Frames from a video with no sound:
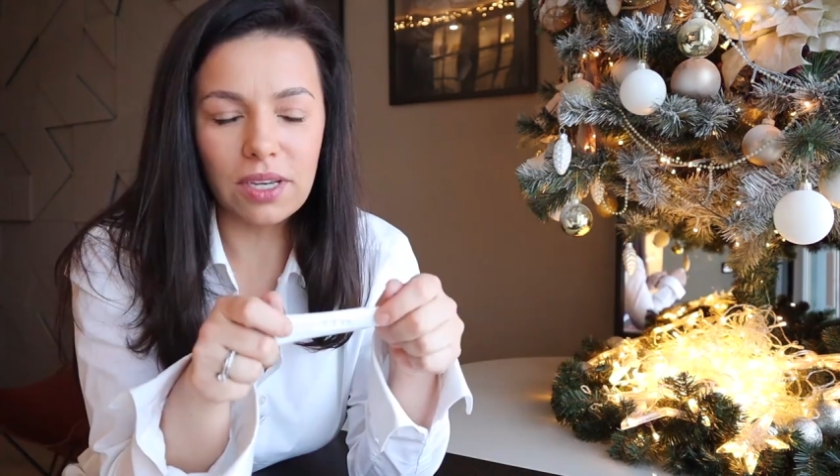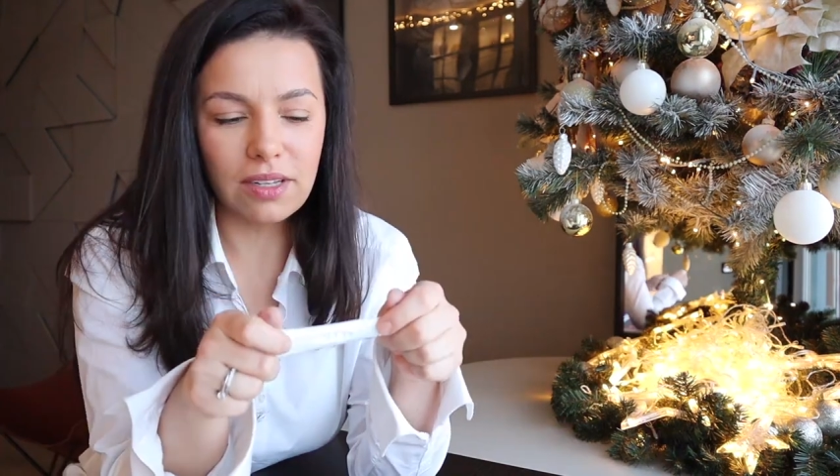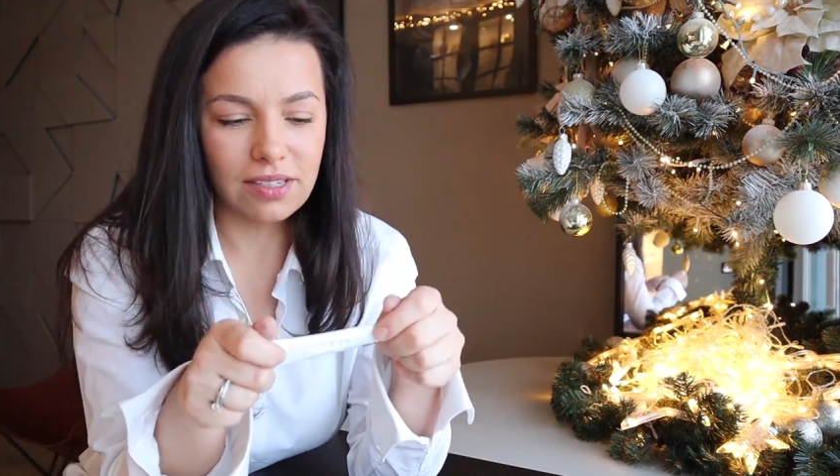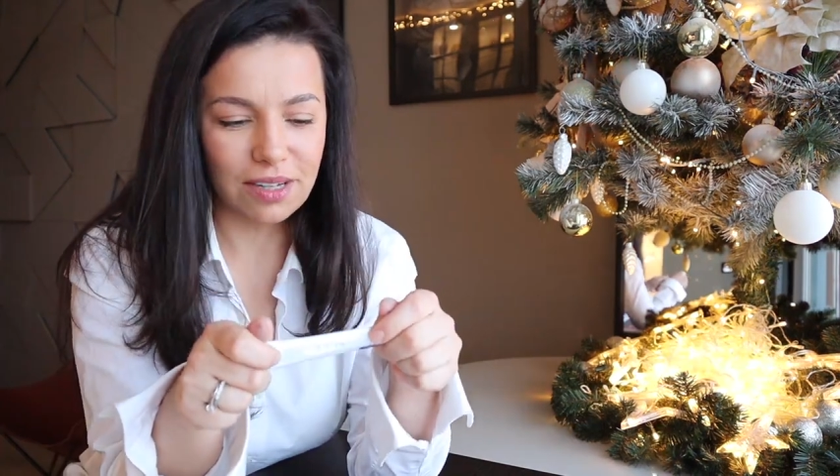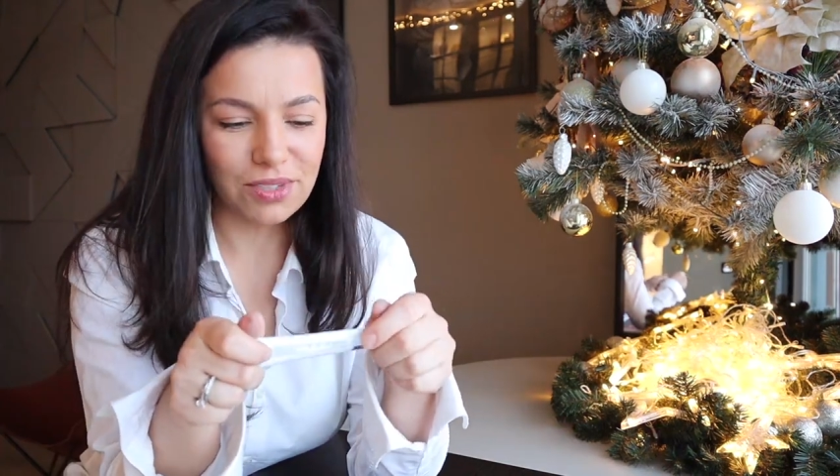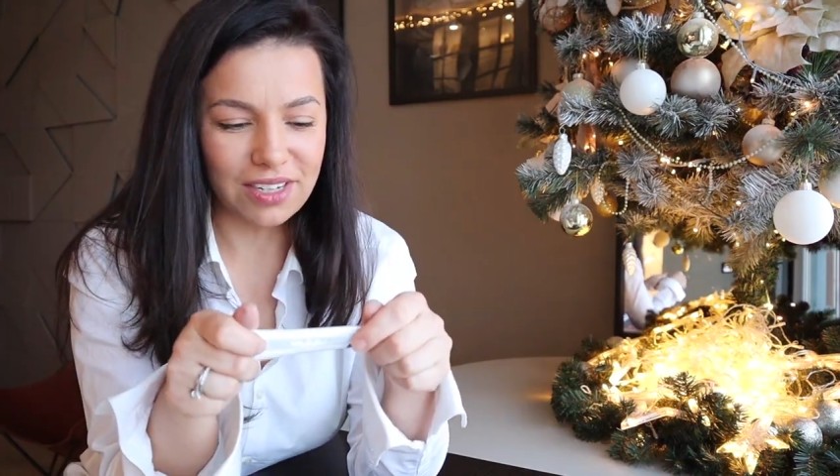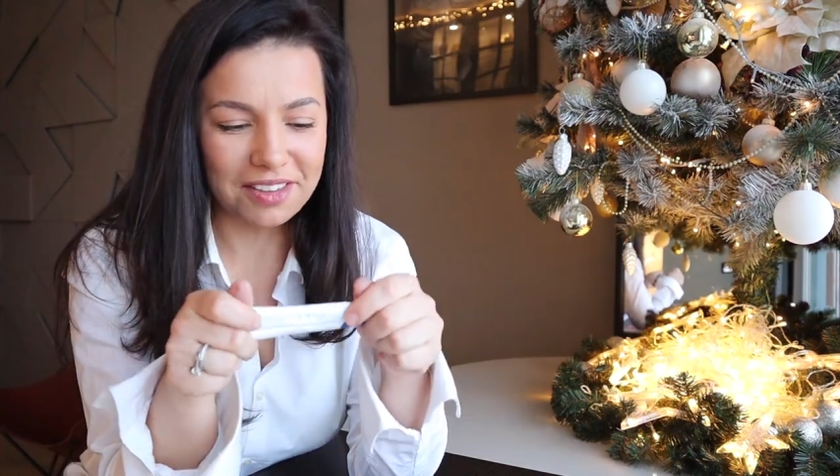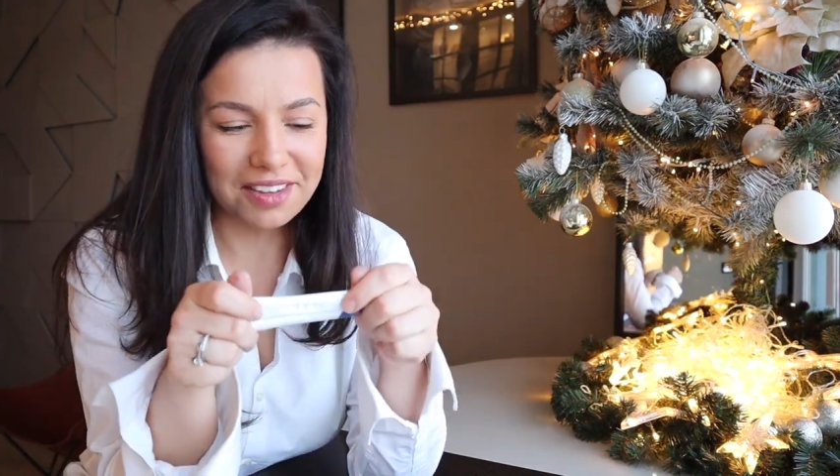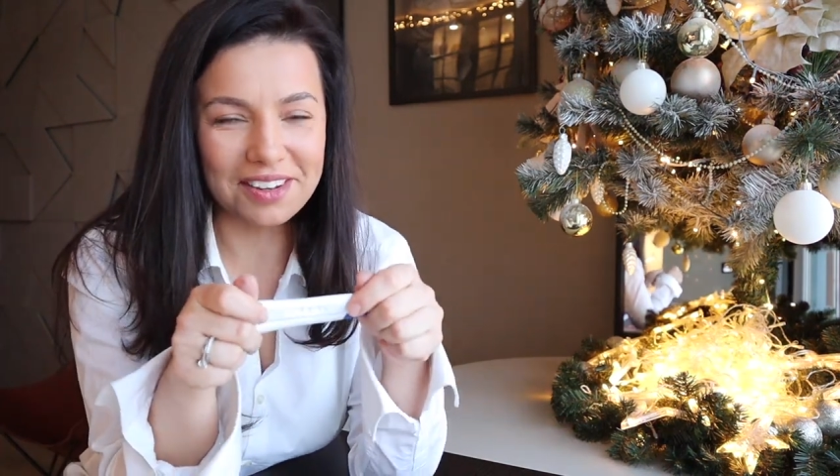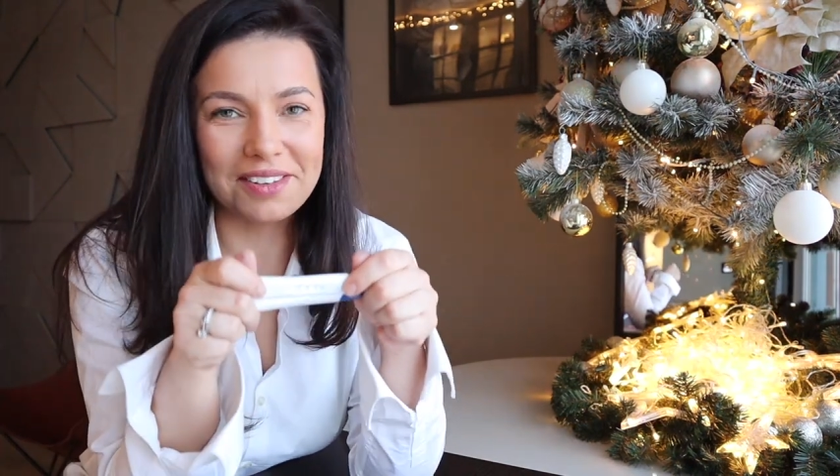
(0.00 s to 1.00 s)
меня на самом деле
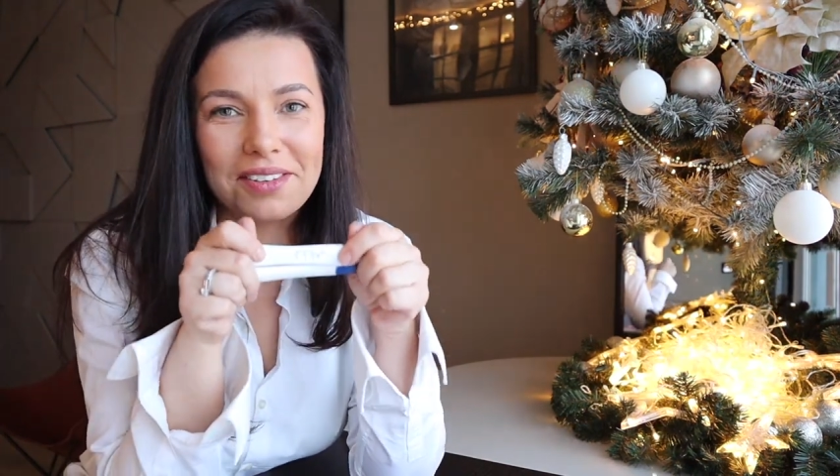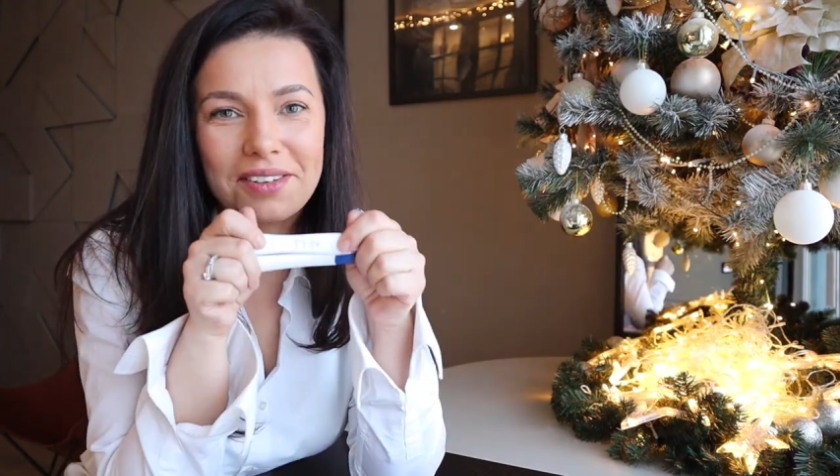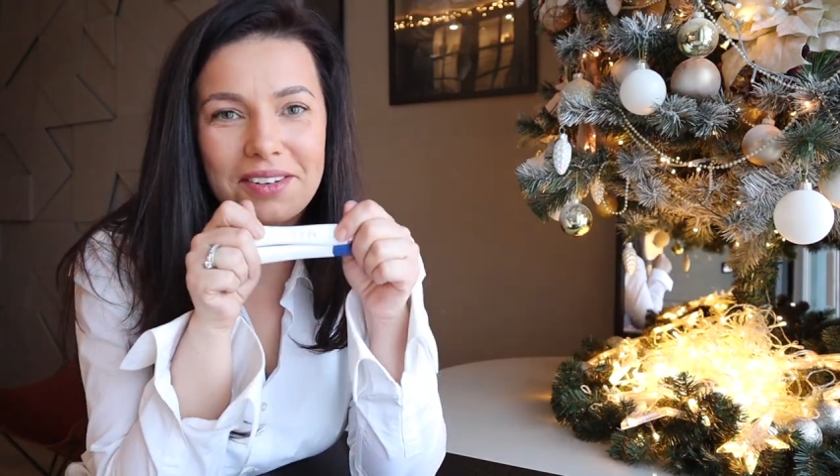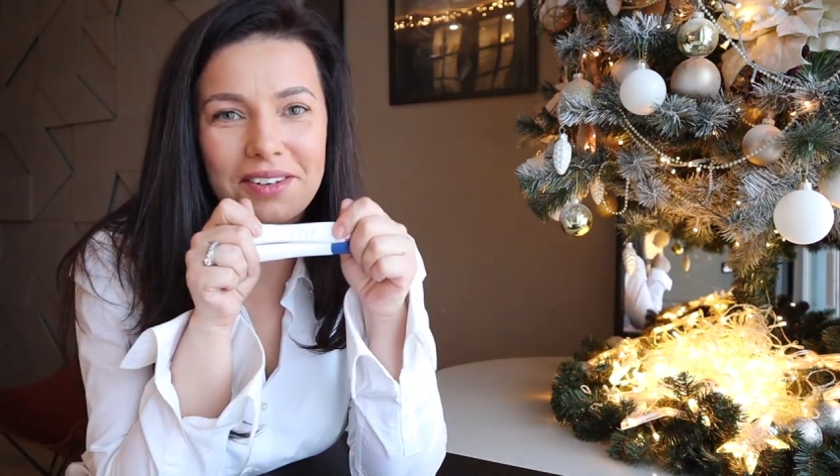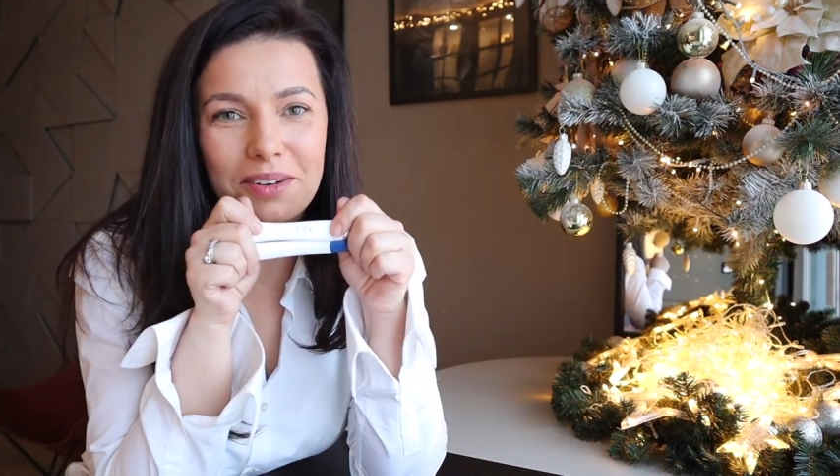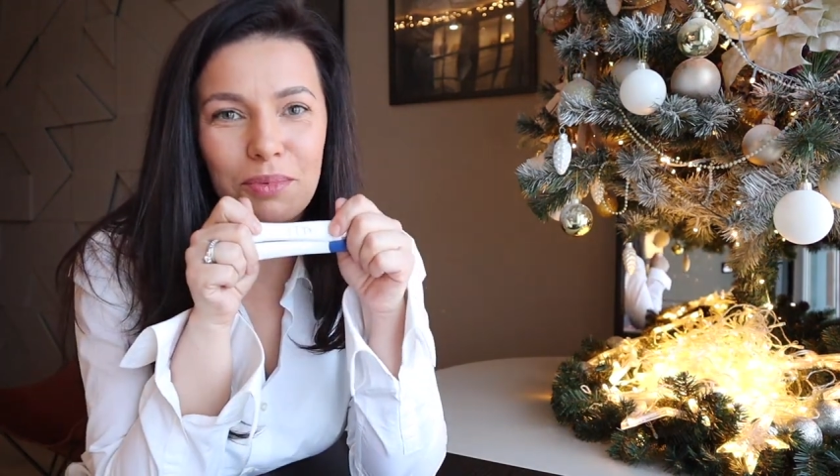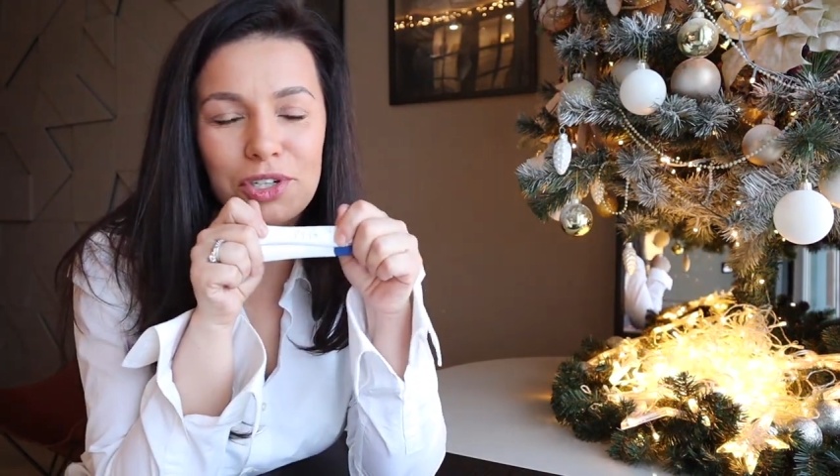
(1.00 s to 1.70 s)
нет э,